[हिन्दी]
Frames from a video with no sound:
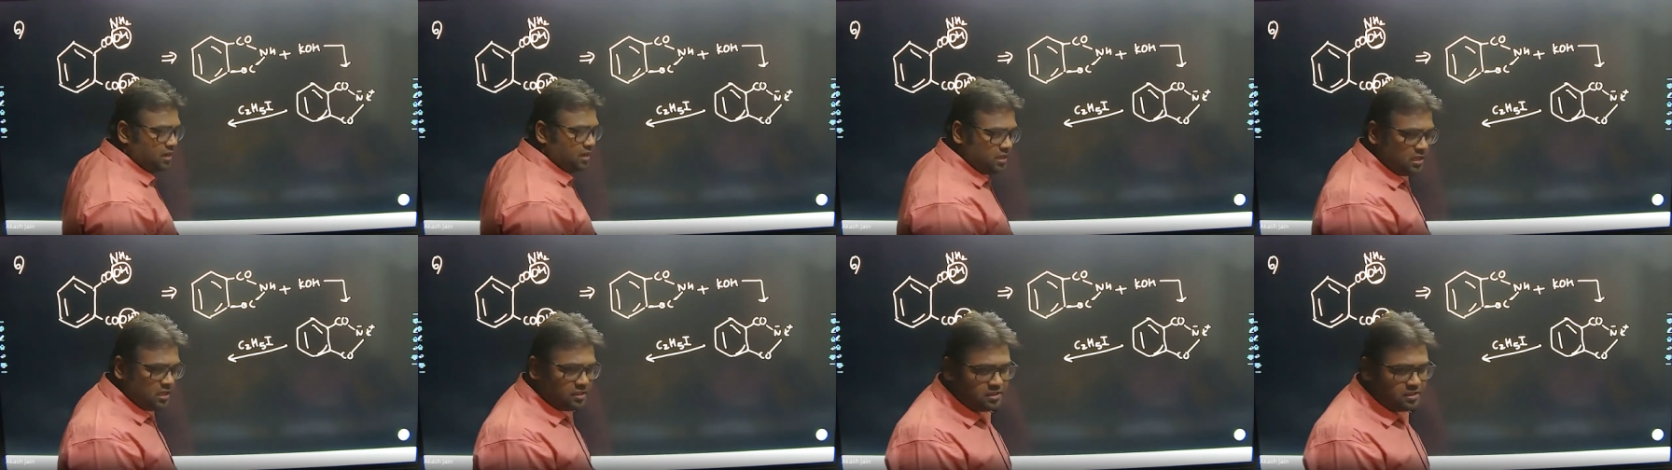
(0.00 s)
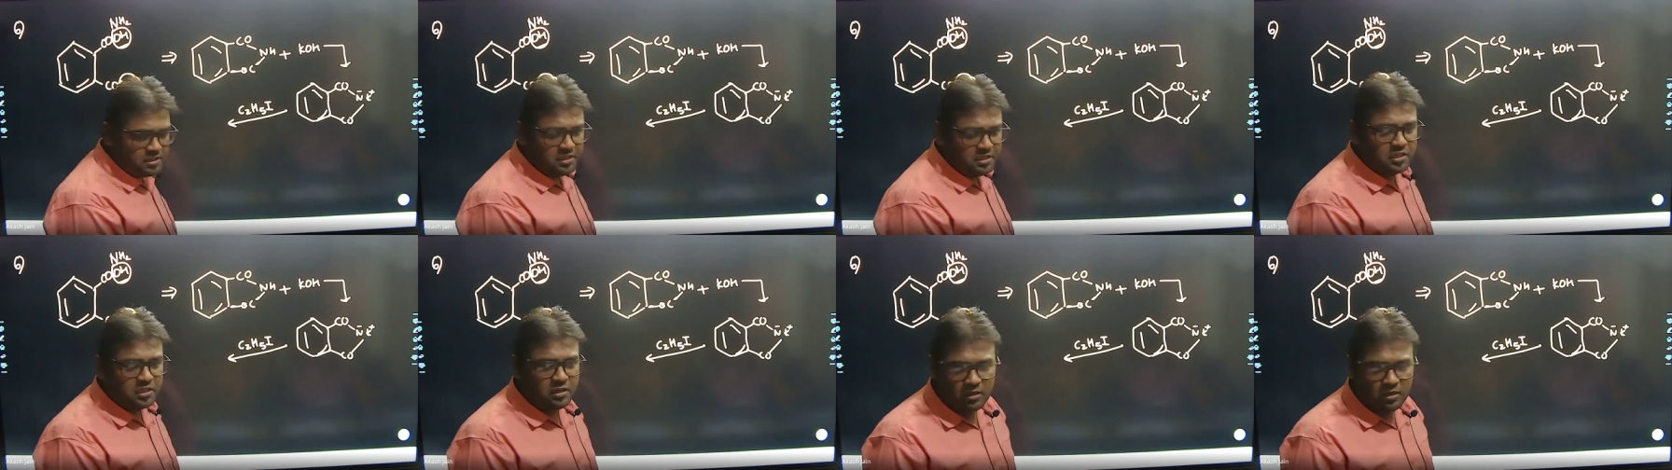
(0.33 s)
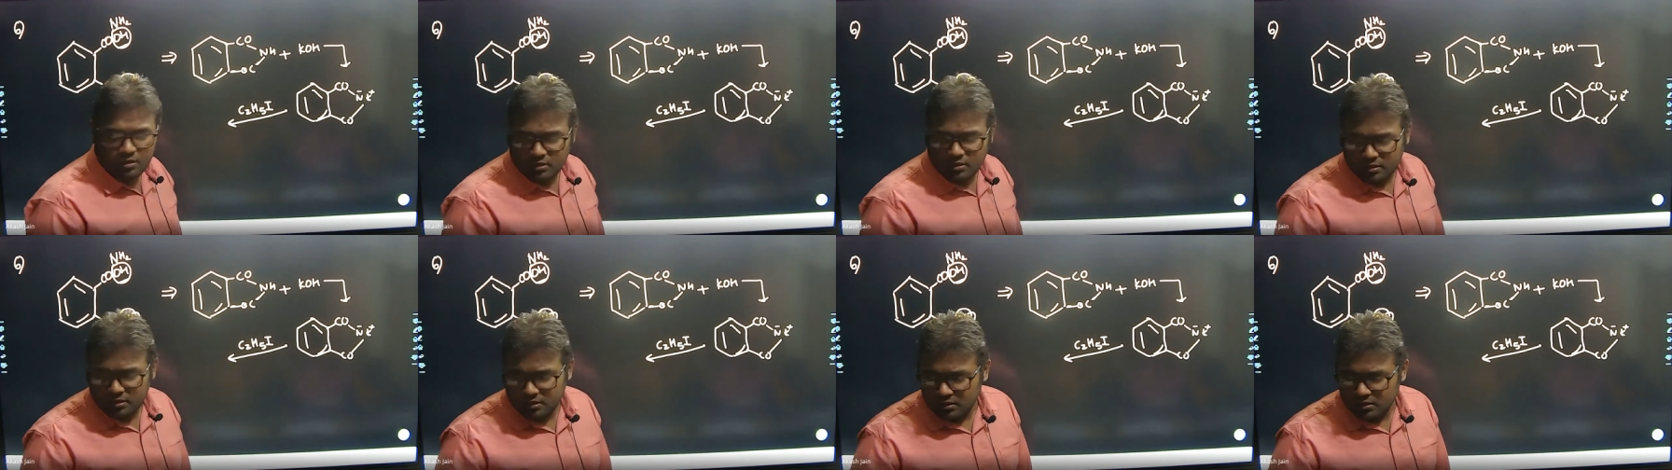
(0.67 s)
या सी
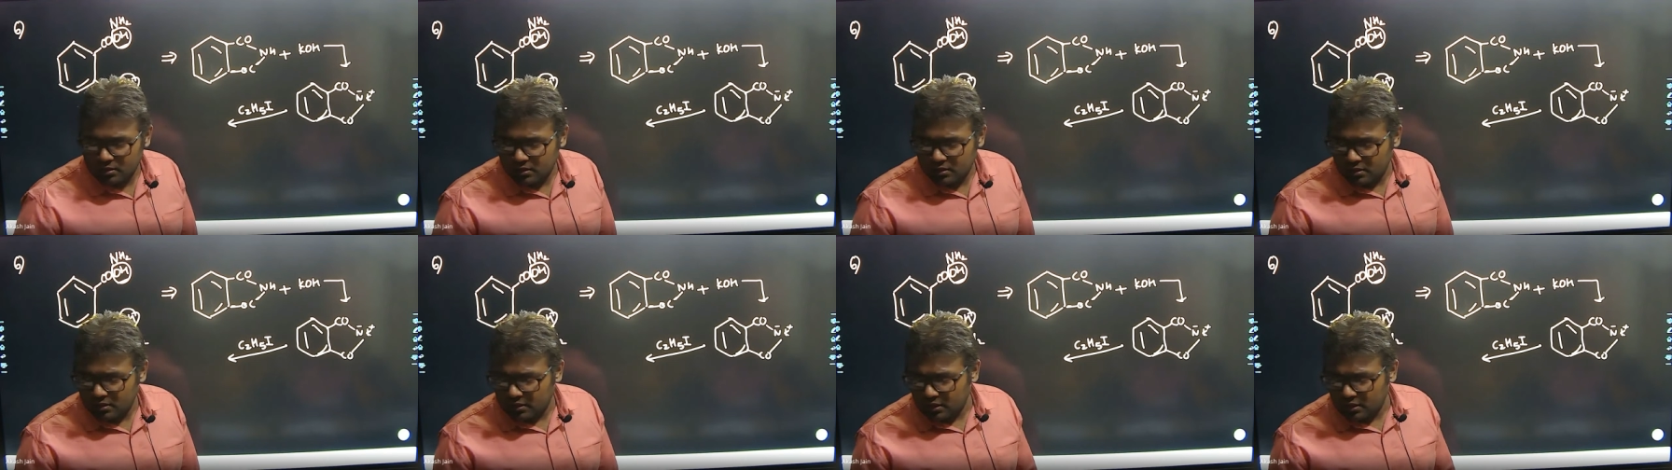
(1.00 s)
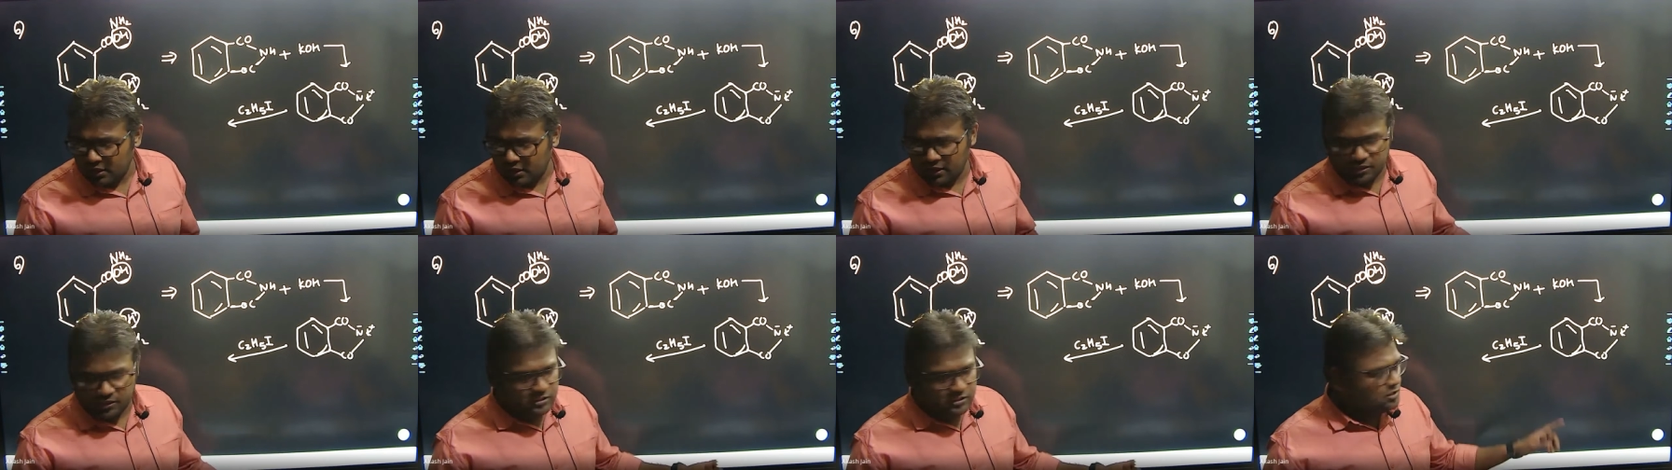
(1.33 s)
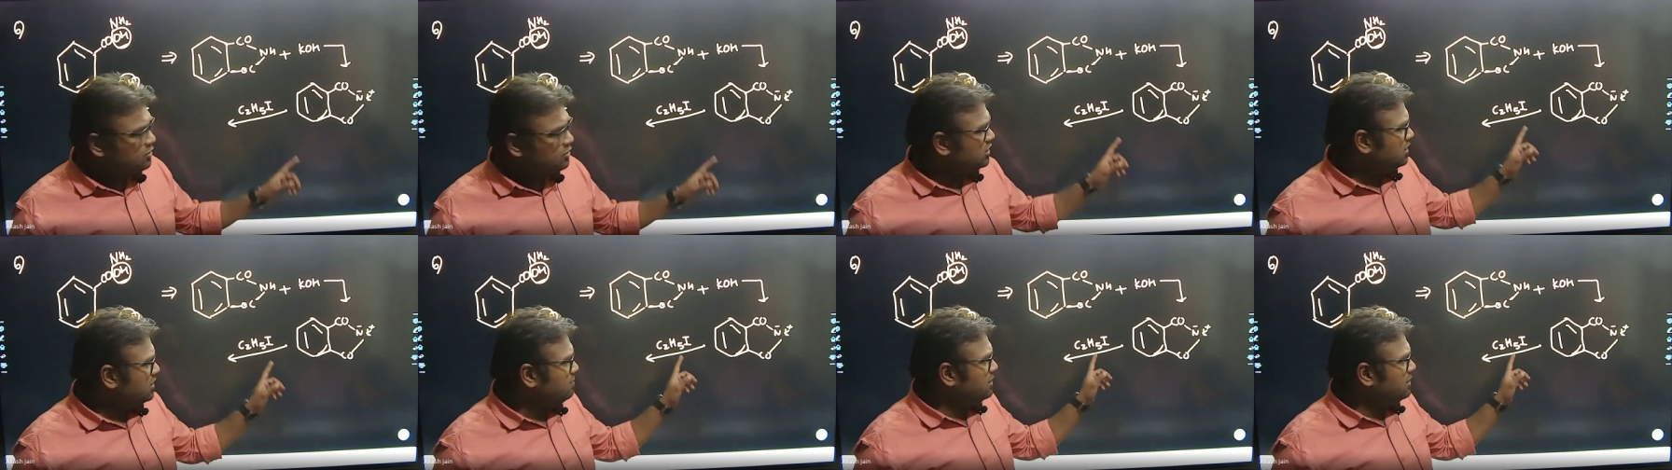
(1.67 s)
एक
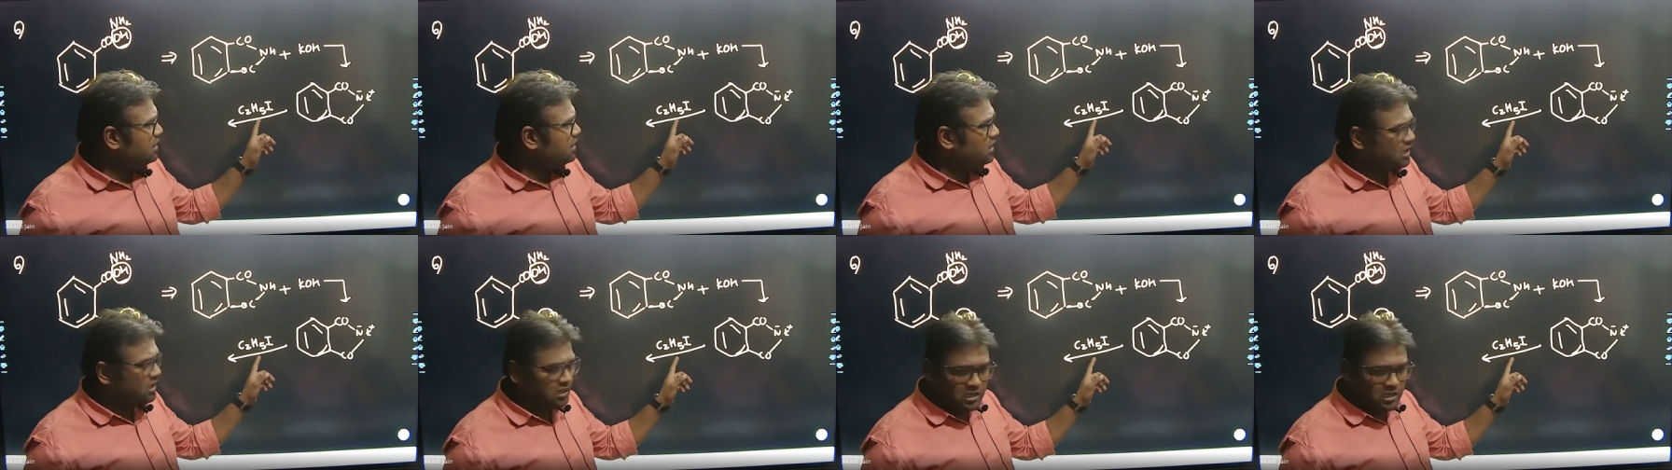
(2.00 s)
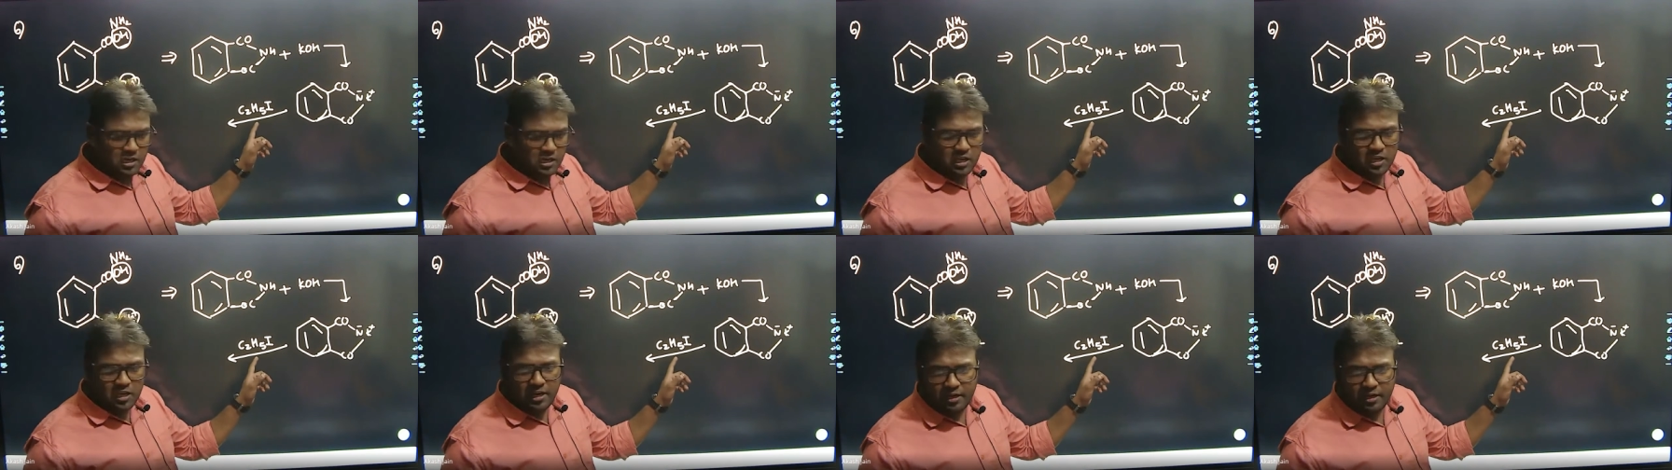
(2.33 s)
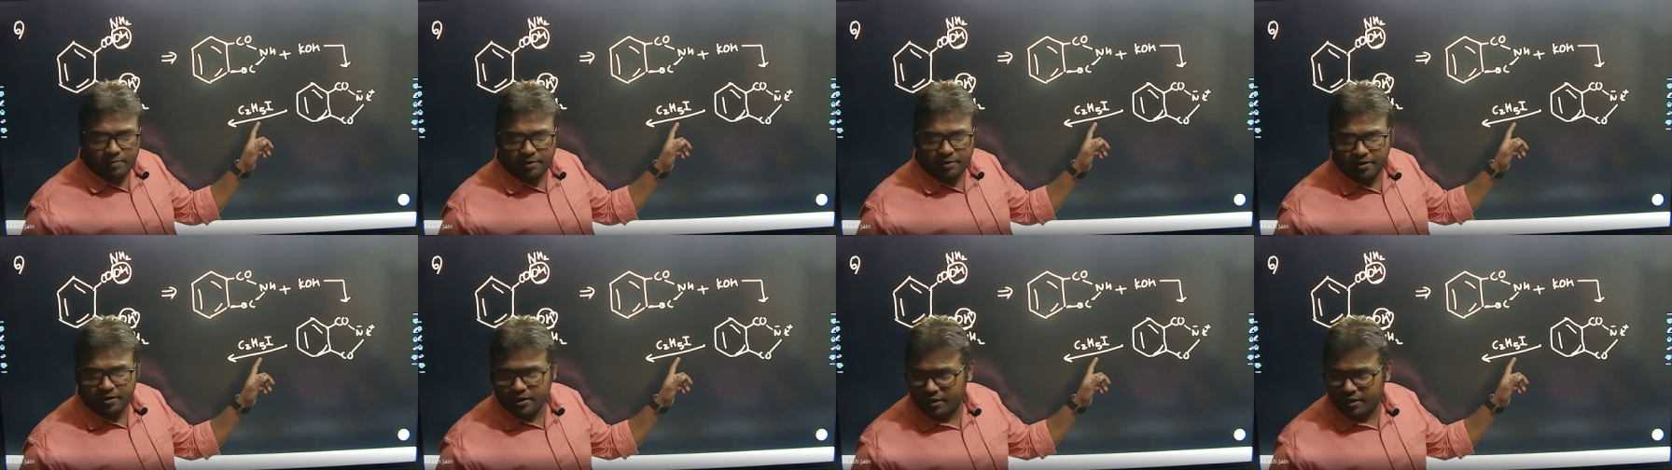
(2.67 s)
सुटेबल अल्किल हालाइड
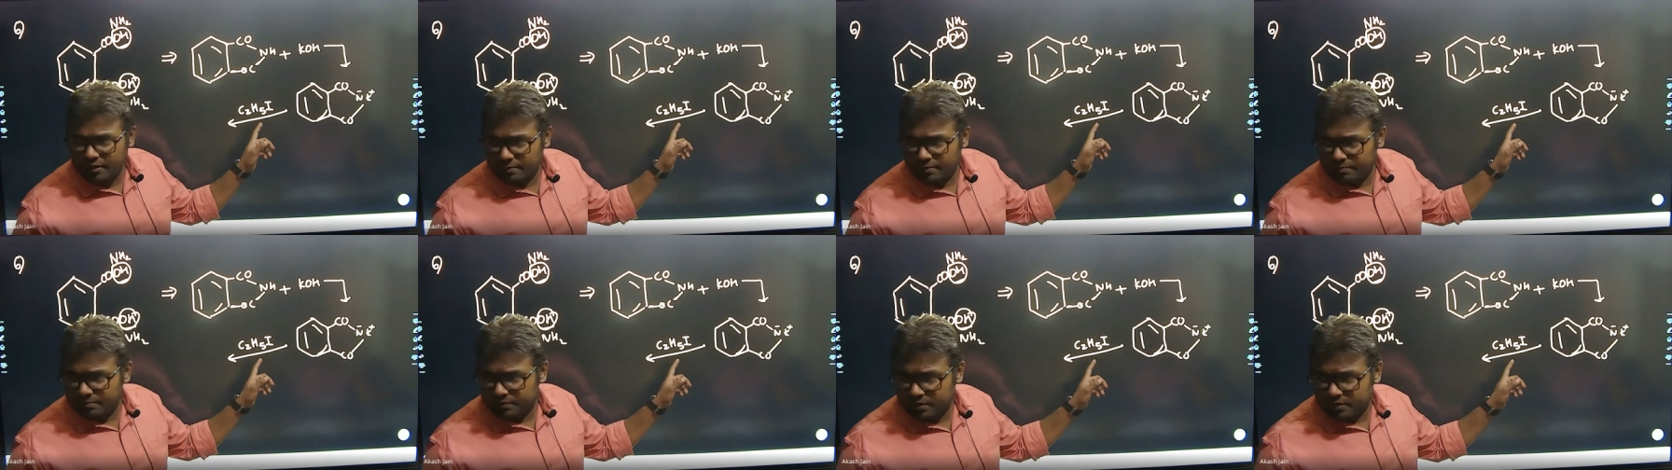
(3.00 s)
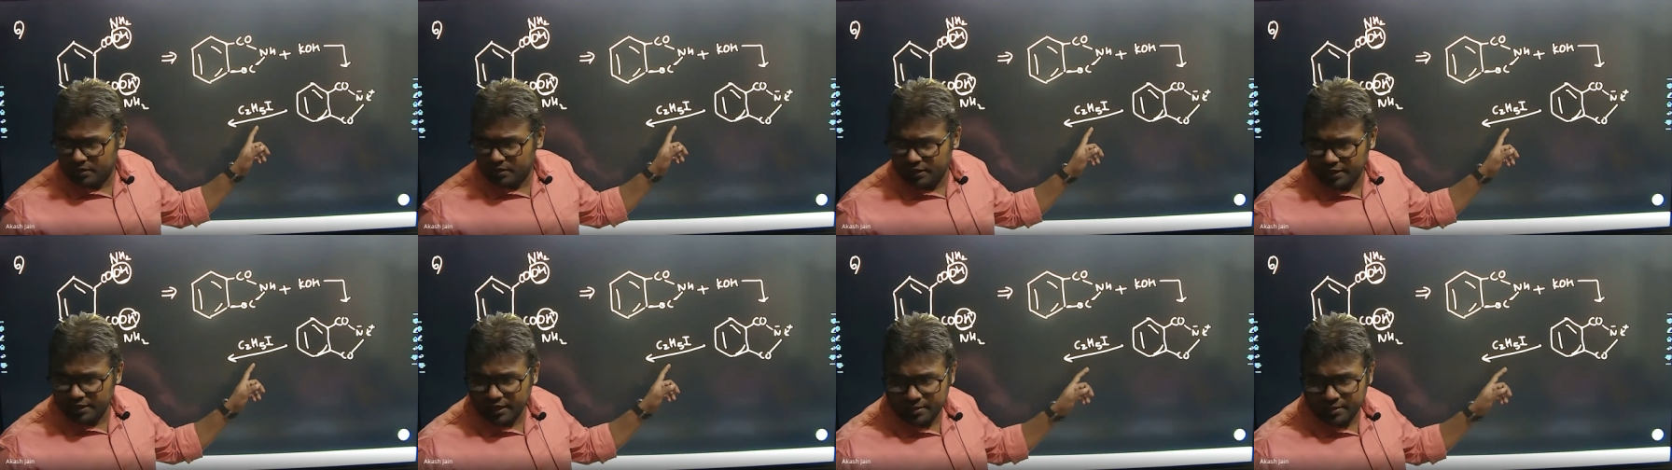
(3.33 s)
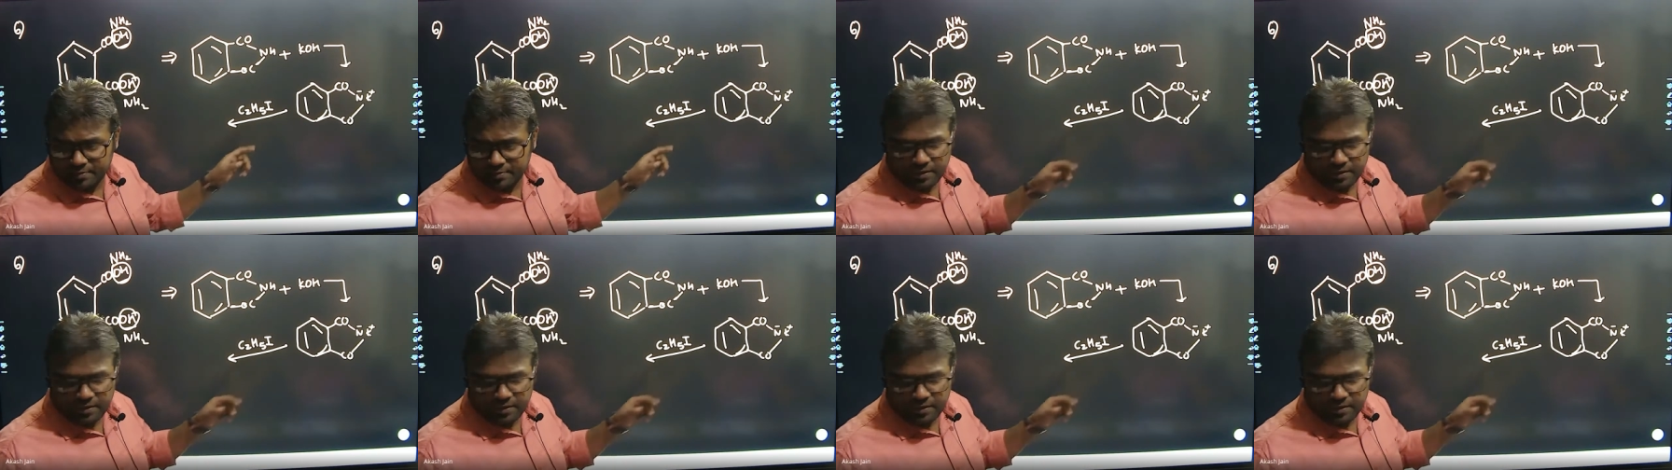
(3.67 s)
बन रहा है दे रहे हैं अपन